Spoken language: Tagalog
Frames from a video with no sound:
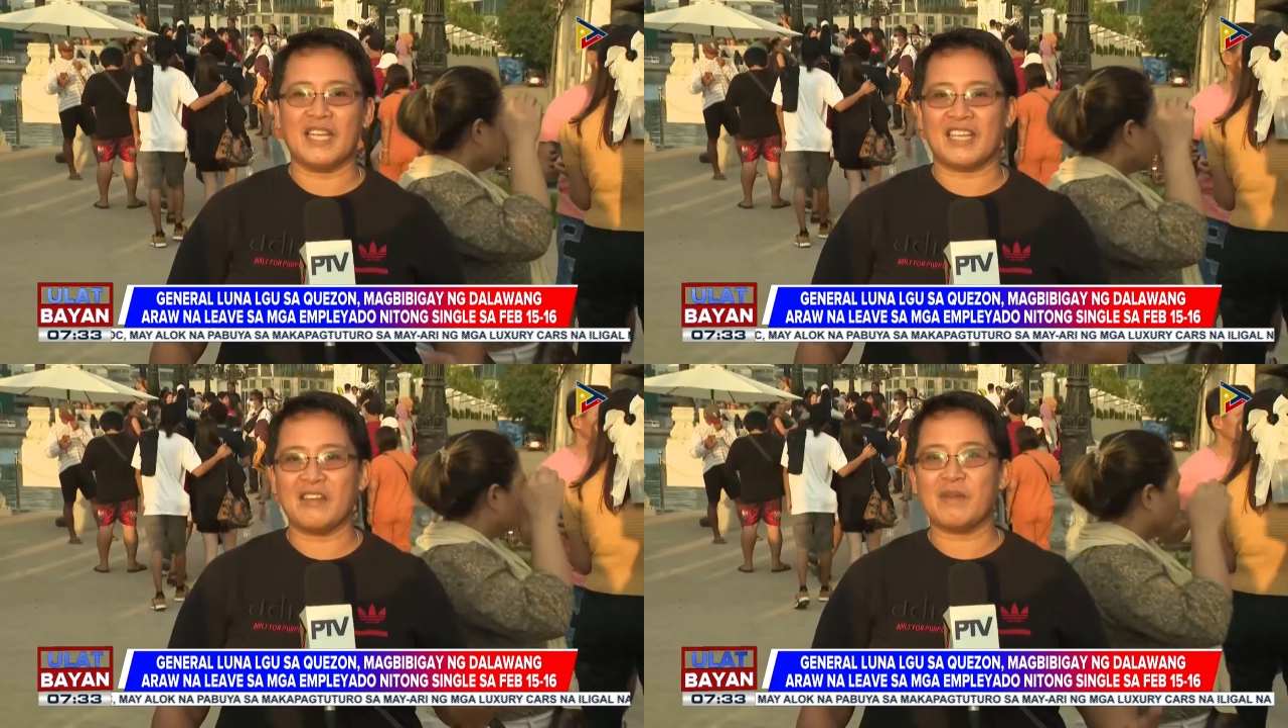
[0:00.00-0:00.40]

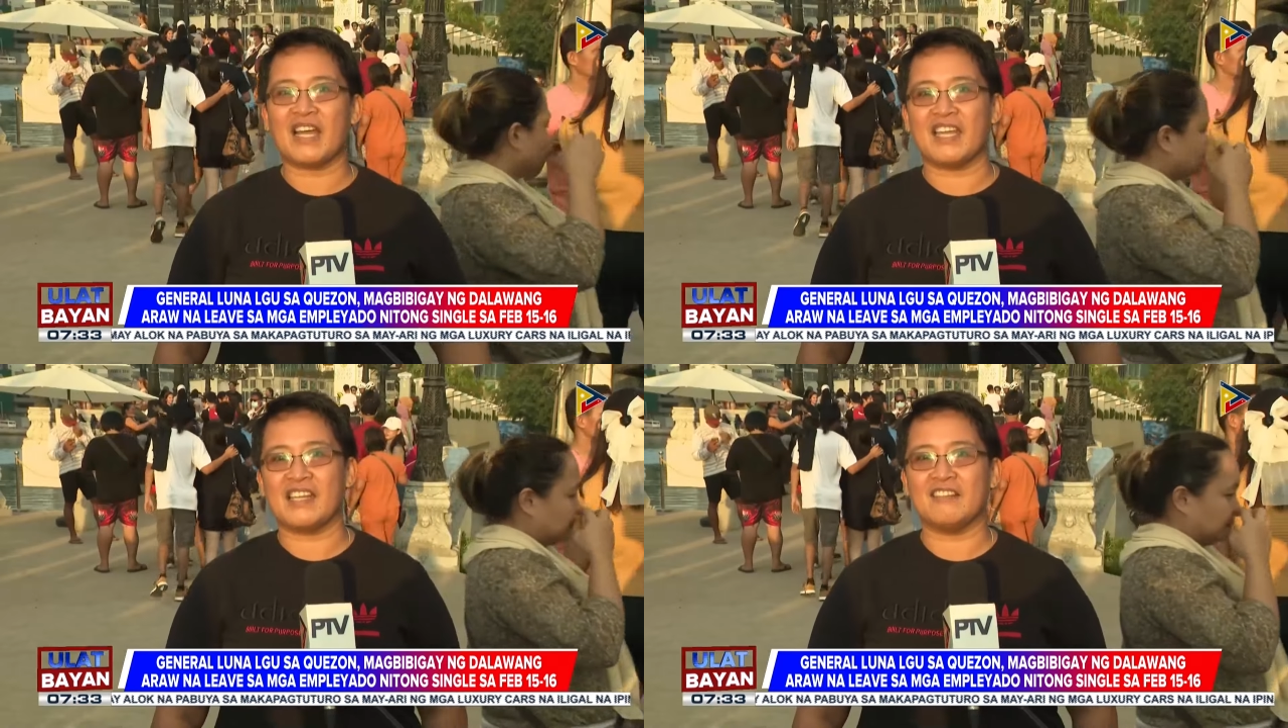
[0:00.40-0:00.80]

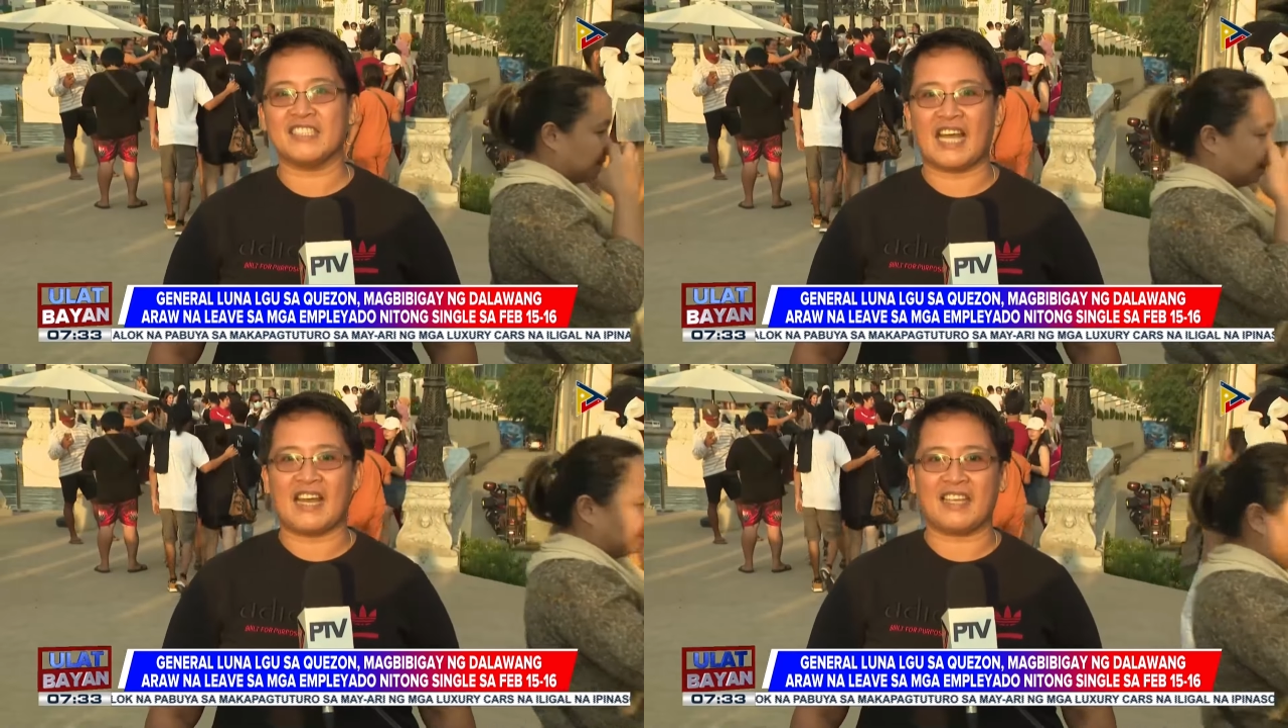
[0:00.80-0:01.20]
Malaking bagay
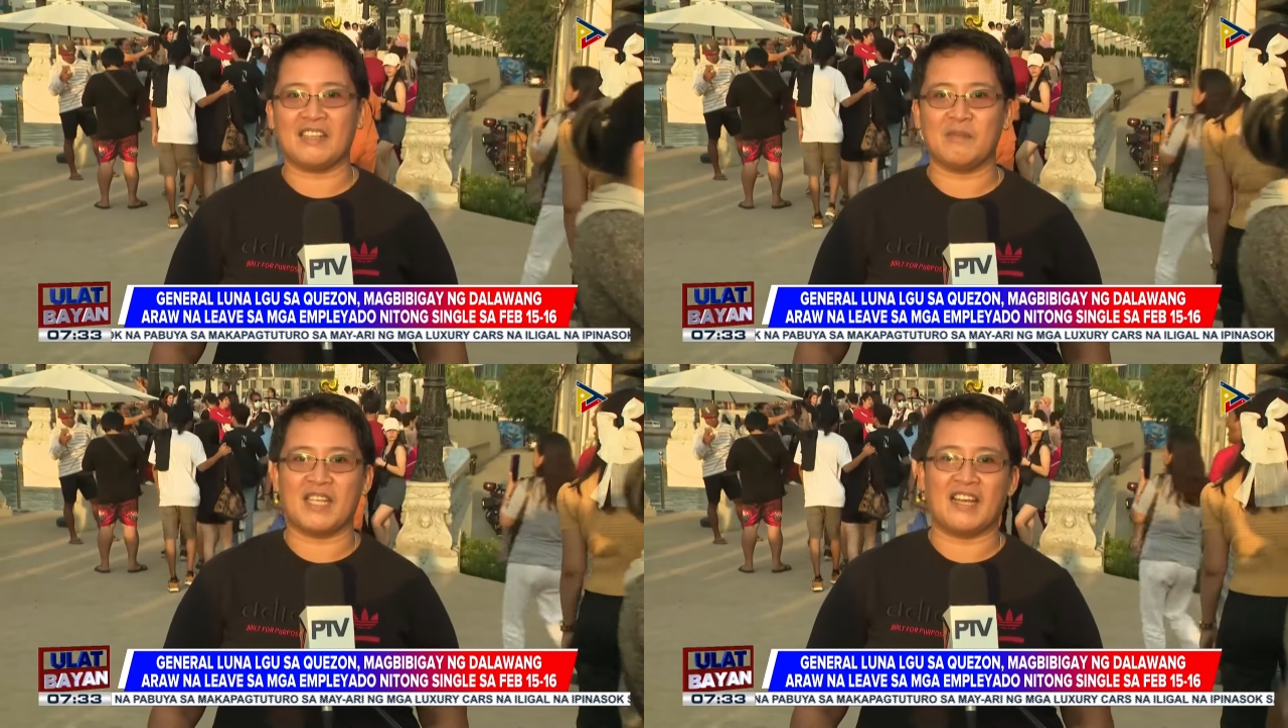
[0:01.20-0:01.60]
na 'yon
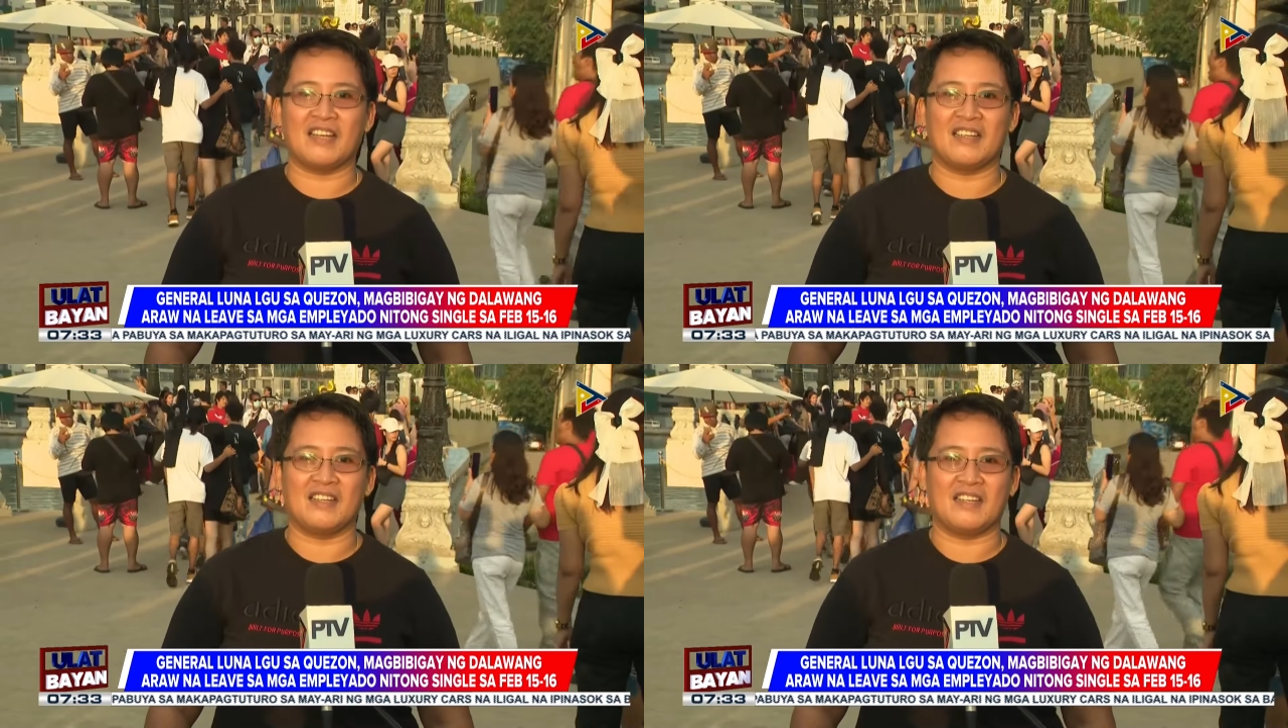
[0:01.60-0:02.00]
sa akin
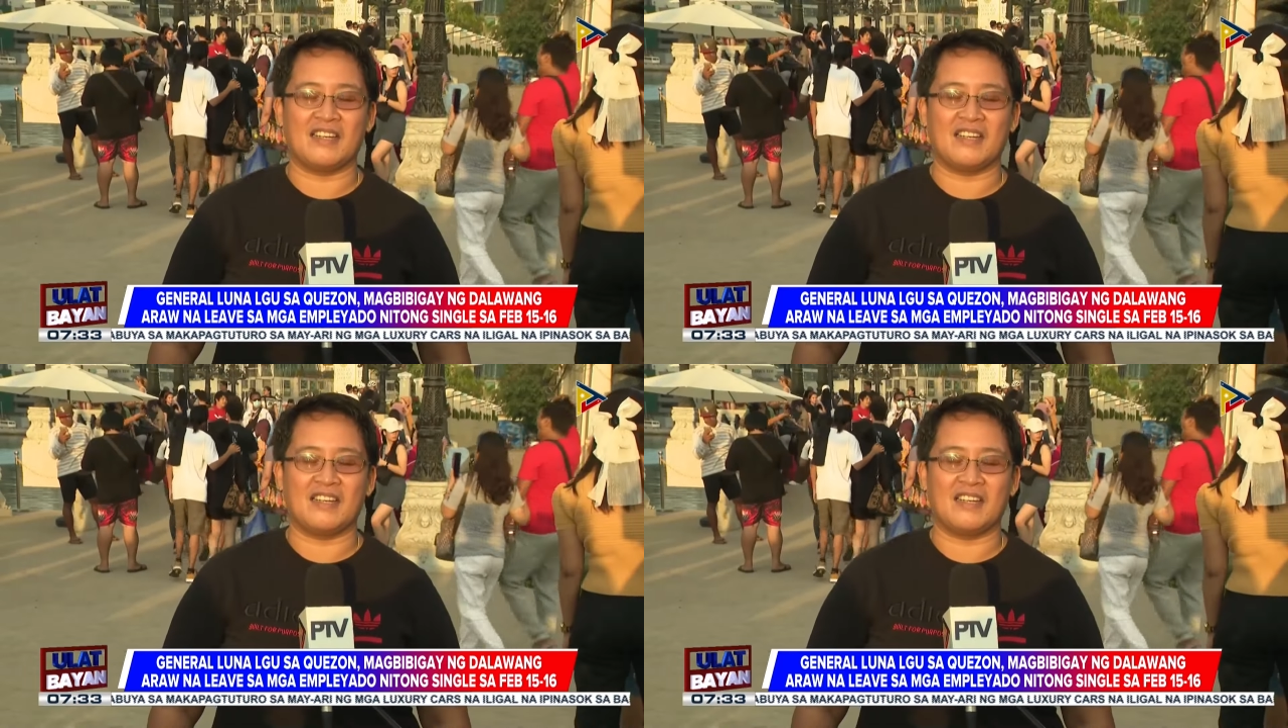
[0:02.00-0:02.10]
bilang